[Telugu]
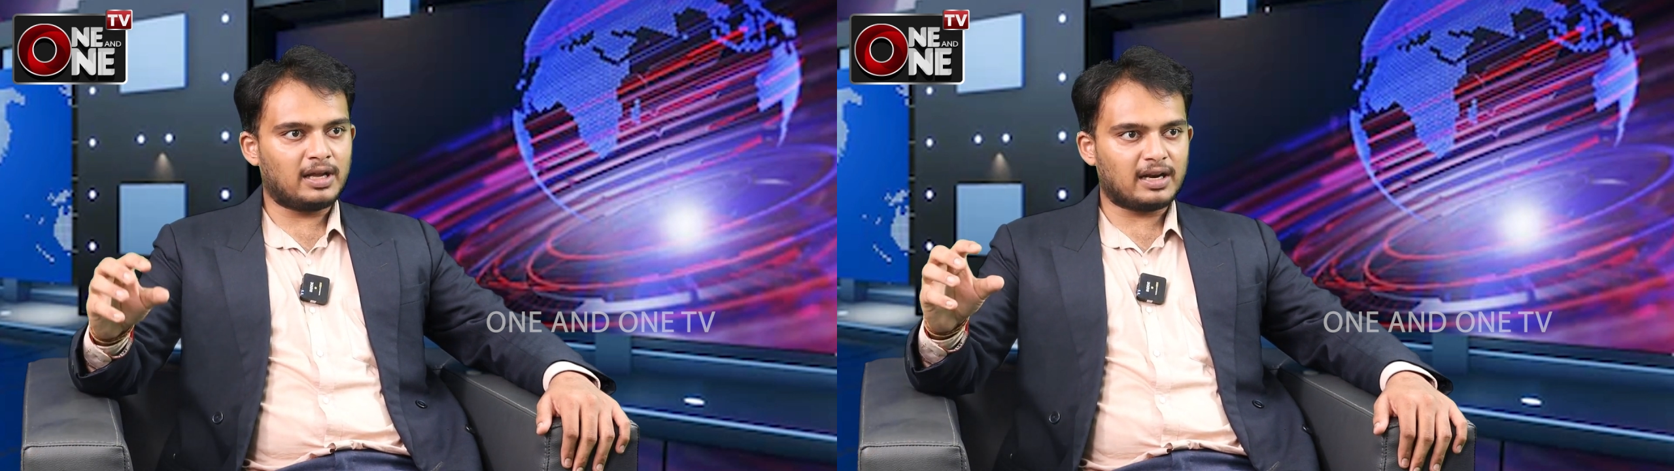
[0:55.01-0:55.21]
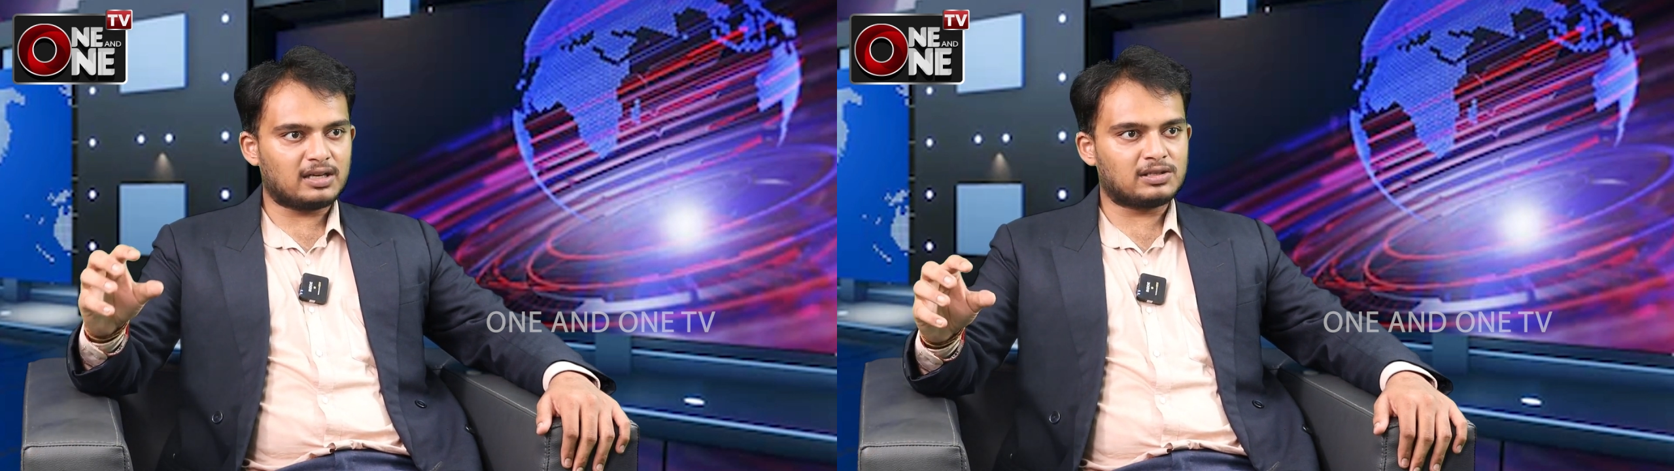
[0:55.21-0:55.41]

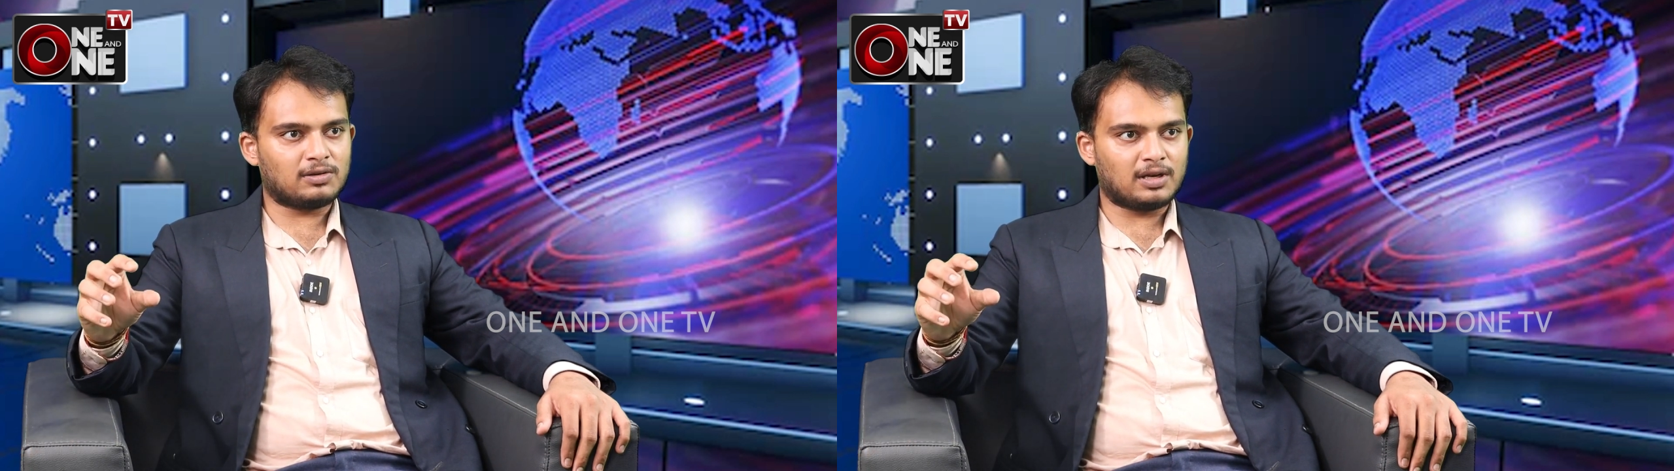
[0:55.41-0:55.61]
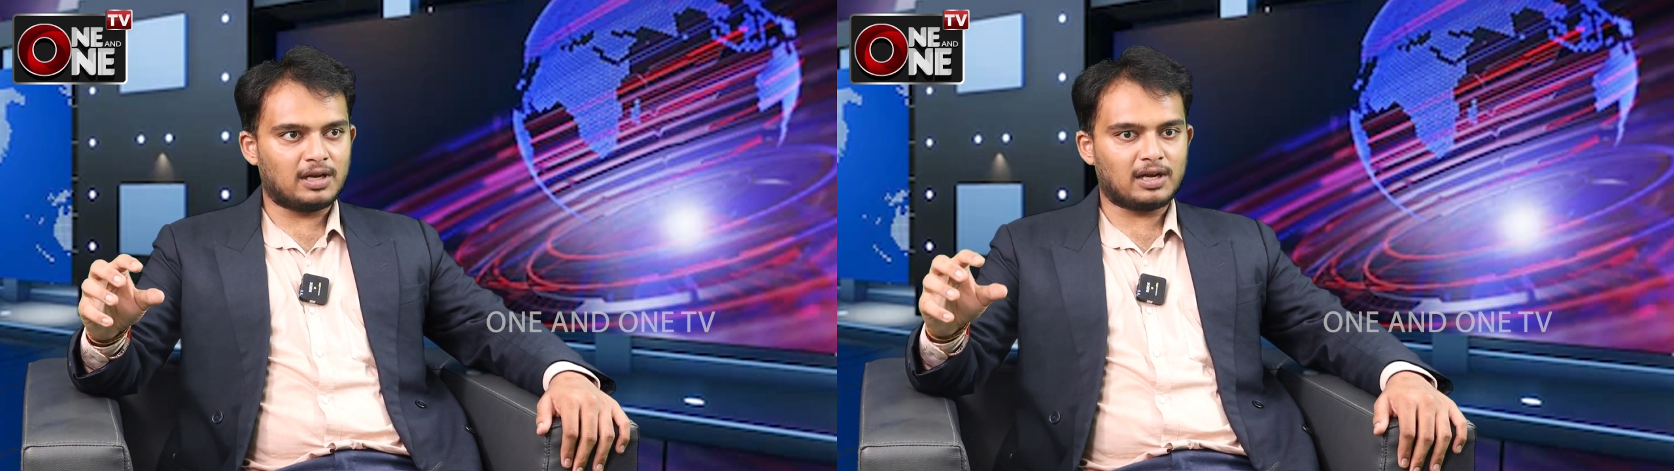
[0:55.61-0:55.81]

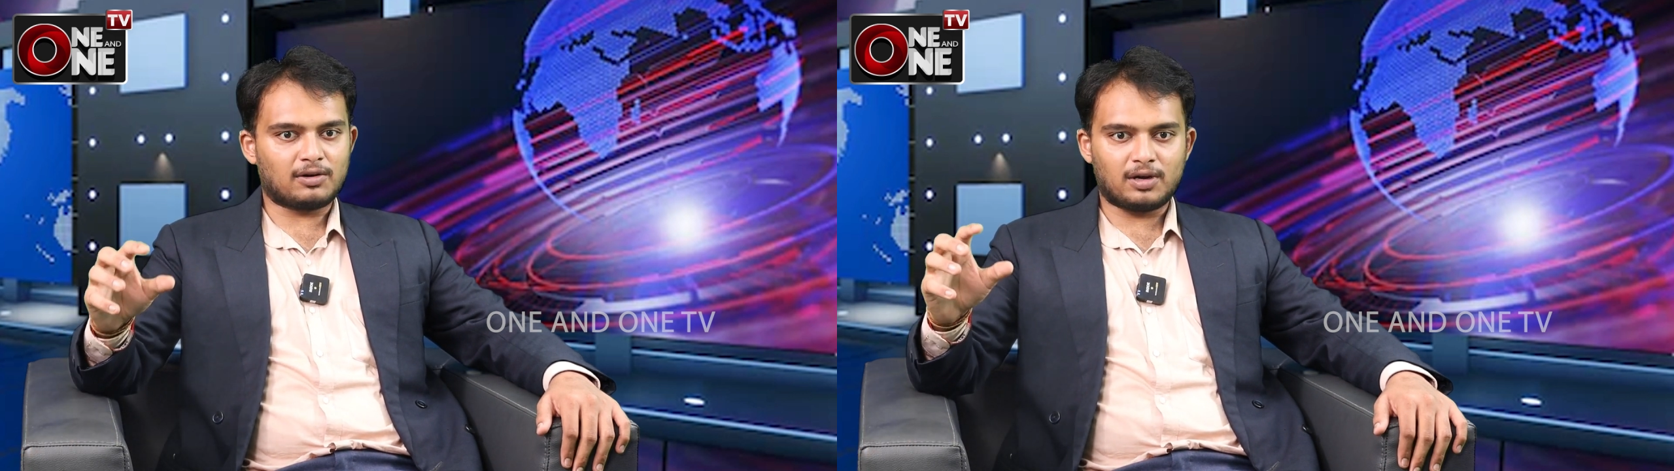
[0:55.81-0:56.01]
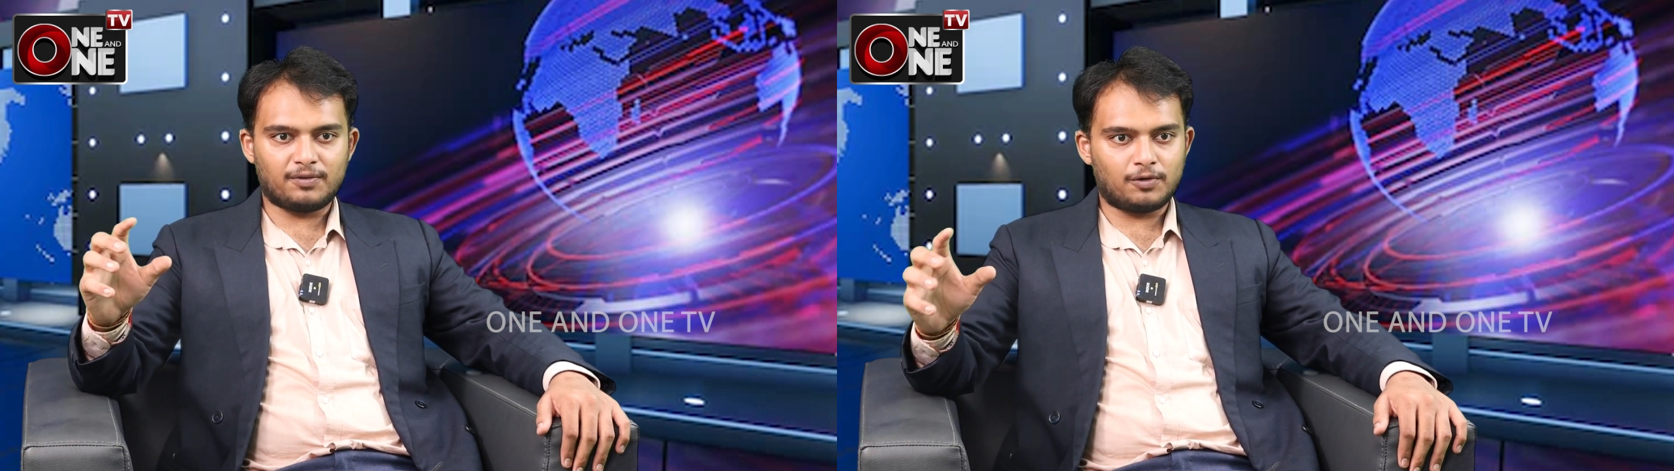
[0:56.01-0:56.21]
నేరస్తుల్ని
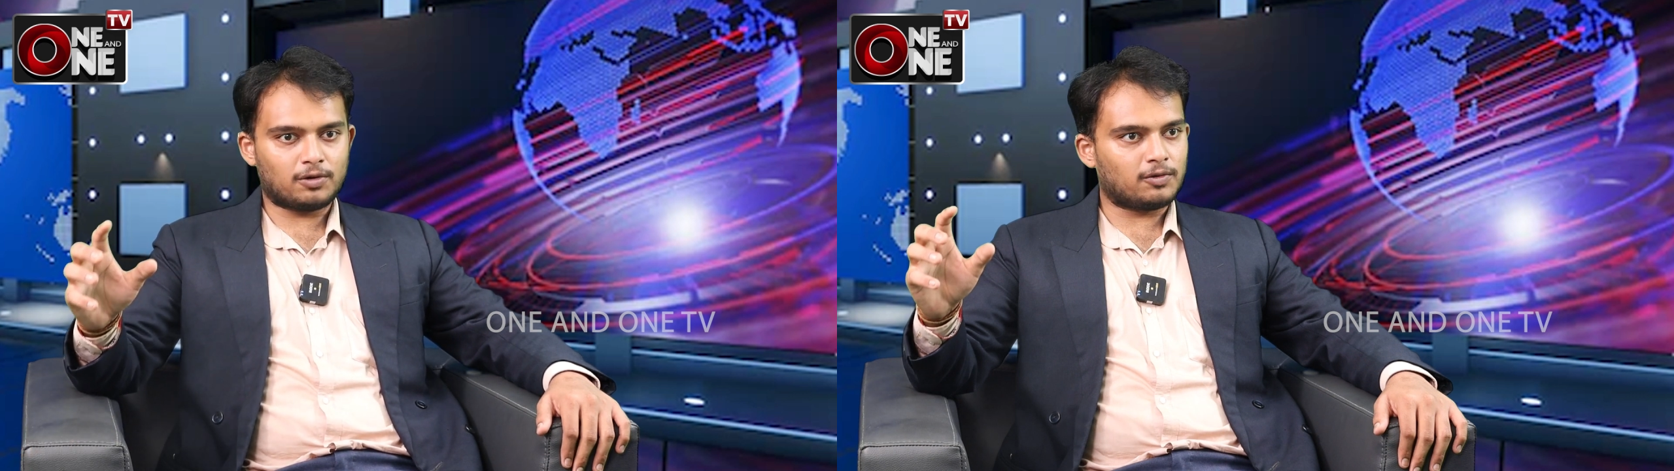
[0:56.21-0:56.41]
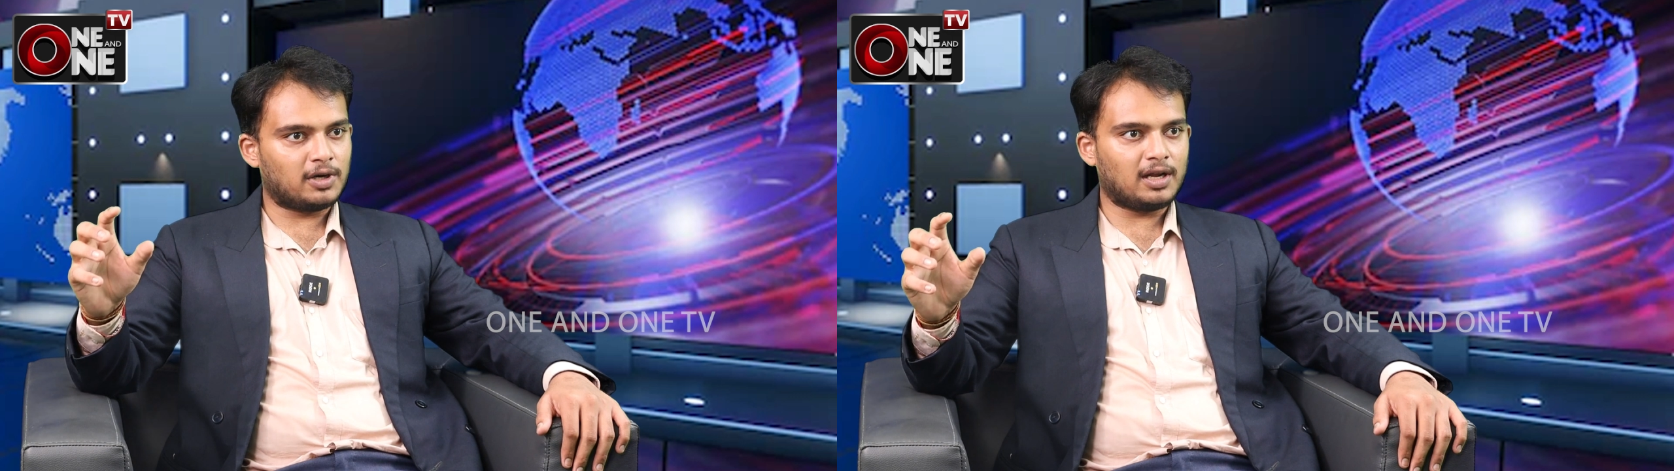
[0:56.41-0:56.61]
లేకుంటే
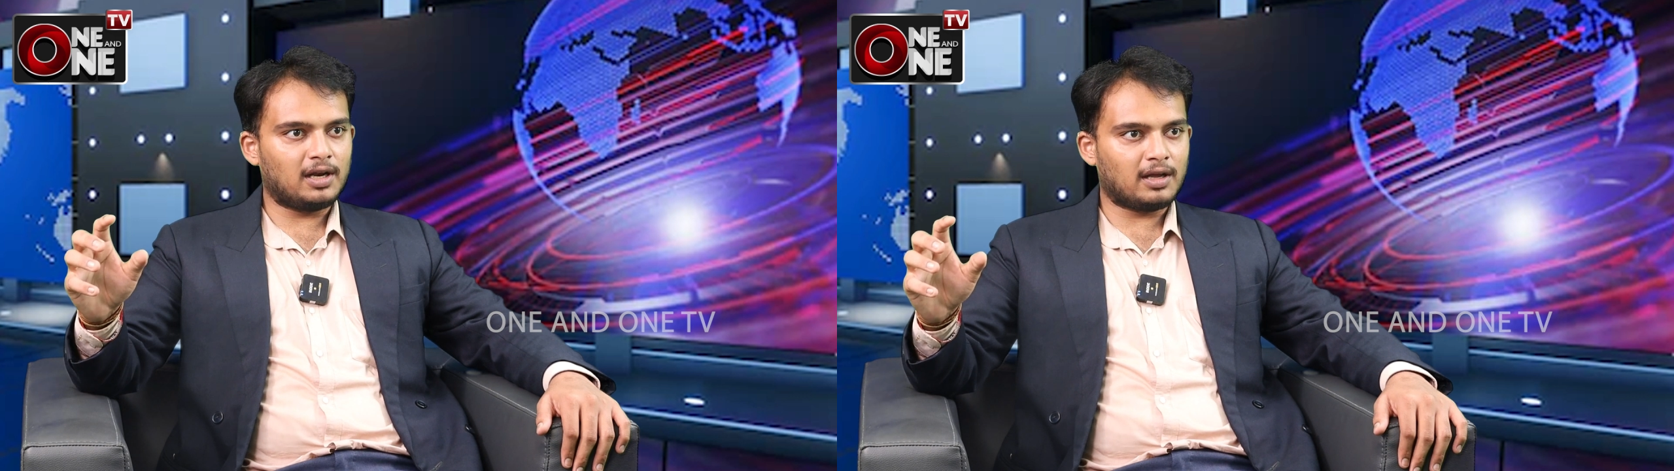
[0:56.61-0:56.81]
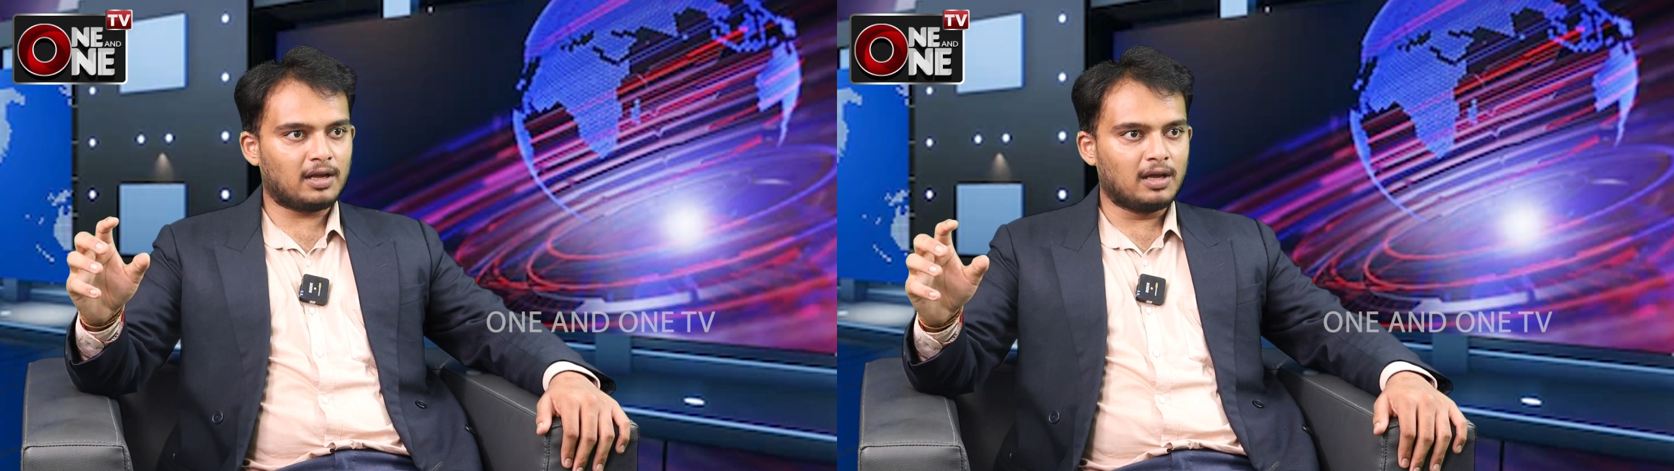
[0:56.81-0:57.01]
ఫోర్
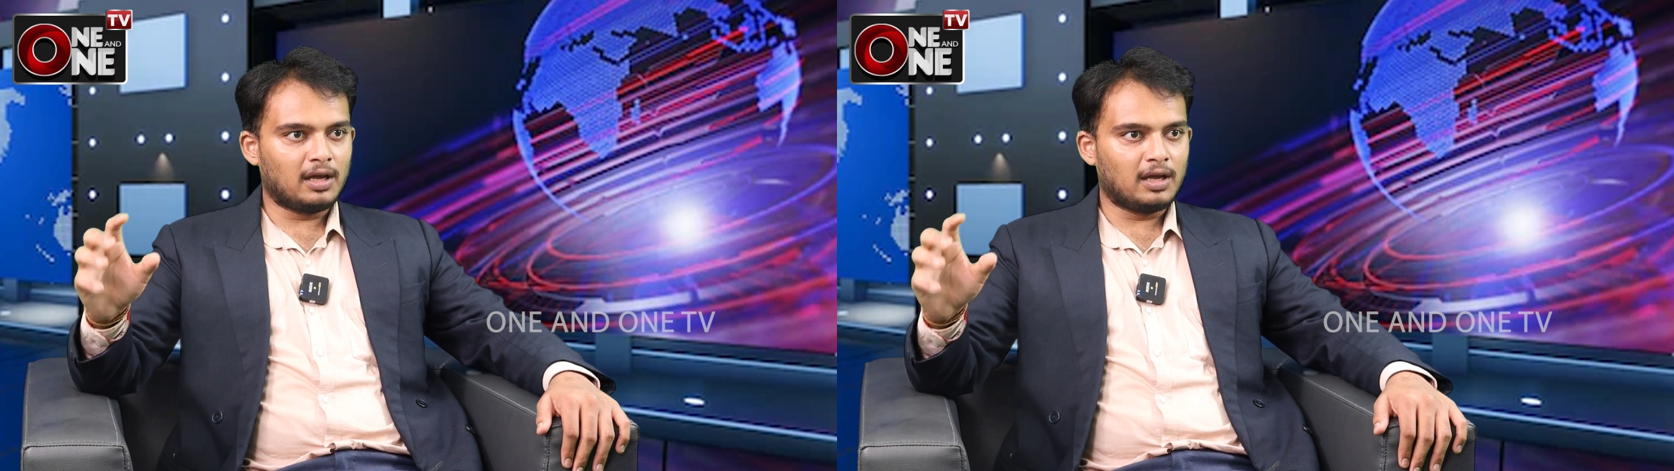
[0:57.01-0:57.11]
ట్వంటీలని